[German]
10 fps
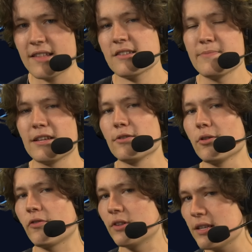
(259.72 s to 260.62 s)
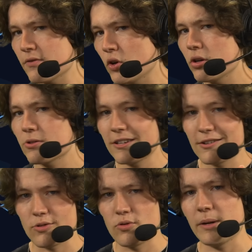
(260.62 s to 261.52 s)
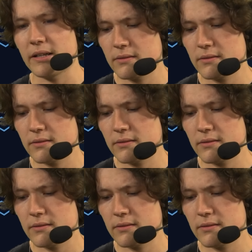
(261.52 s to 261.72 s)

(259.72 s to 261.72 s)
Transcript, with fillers: es das mit den Neues für diese Woche. Schaltet doch super.